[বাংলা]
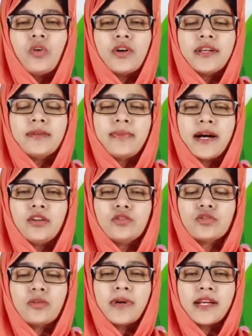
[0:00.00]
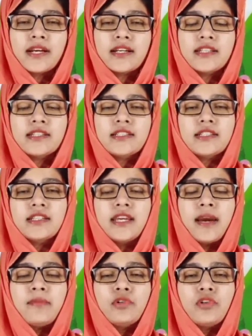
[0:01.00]
অনেক ভালো সময় কাটিয়েছি
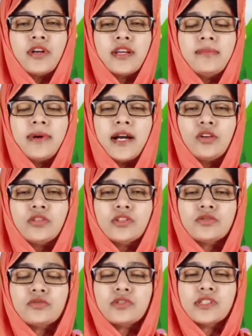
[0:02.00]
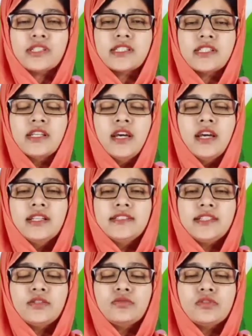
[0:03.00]
এমন অনেক ভালো কিছু করেছি
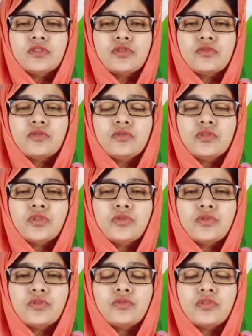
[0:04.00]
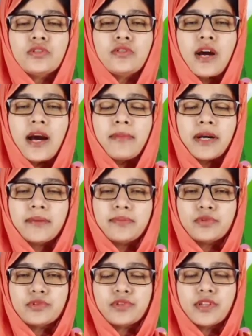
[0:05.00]
যেগুলোর জন্য সৌজন্য কিন্তু আমাকে
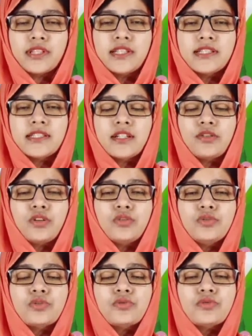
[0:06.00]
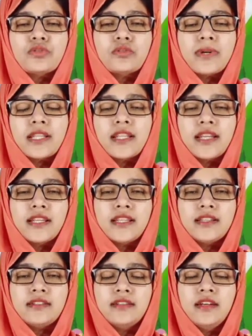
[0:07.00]
প্রশ্রয় দিয়েছে কখনো সৌজন্য বাধা
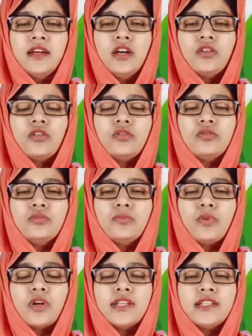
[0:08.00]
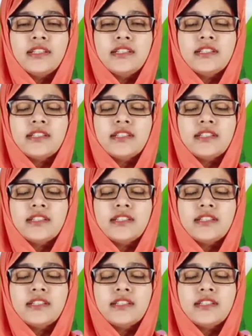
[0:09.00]
দেয়নি কখনো বলেনি